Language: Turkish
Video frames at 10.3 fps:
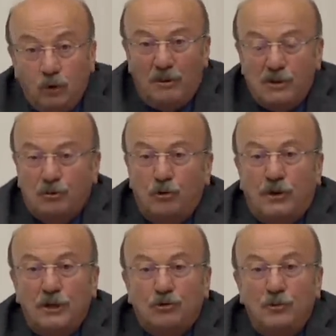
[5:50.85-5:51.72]
Bu da bizi
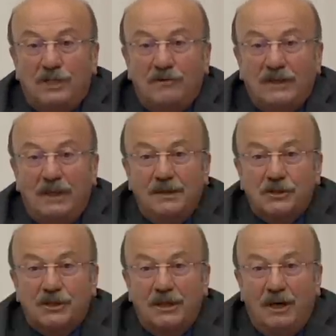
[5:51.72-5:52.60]
Türkiye Cumhuriyeti
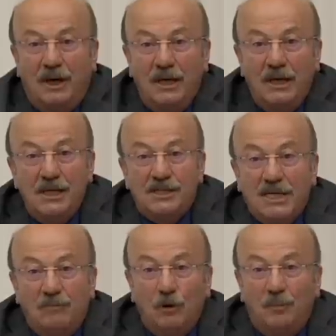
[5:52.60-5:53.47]
vatandaşları ya.
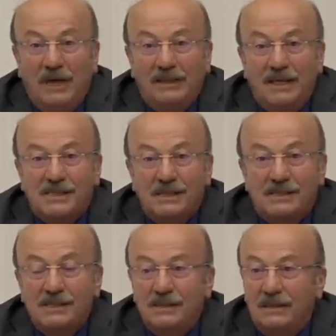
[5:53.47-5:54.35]
İstanbul
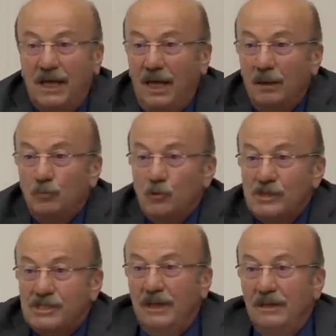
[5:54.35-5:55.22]
Belediyesi'sinde
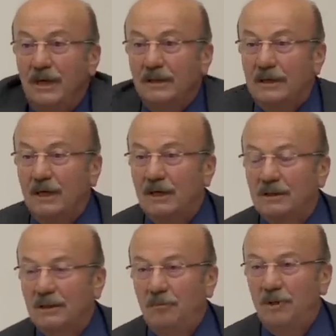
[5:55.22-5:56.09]
müzisyenleri ka-
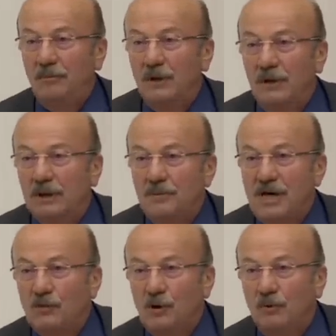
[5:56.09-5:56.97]
ka- kaplamıyor,
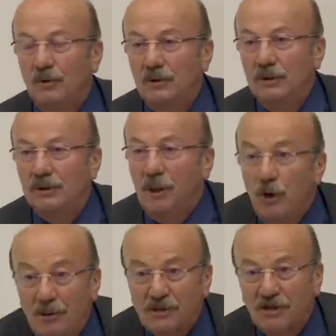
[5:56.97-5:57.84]
kapsamıyor bu. Ya
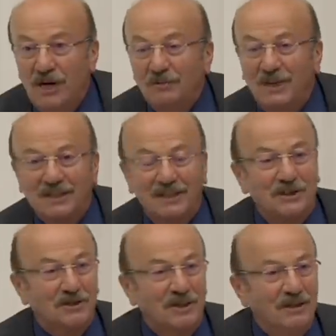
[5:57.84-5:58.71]
böyle bir şey var mı
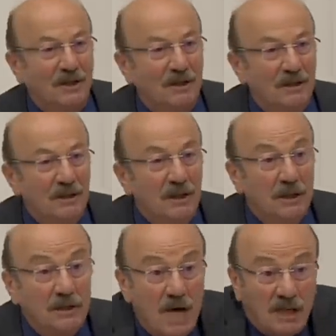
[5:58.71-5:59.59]
arkadaşlar ya?
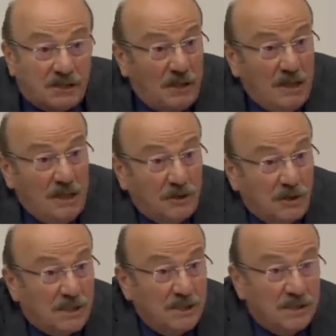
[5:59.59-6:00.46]
Nasıl
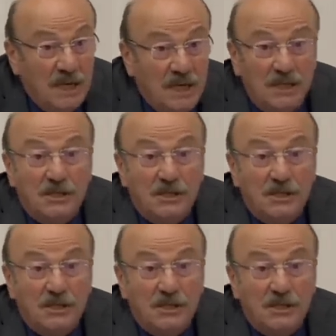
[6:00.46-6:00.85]
anlatacaksınız?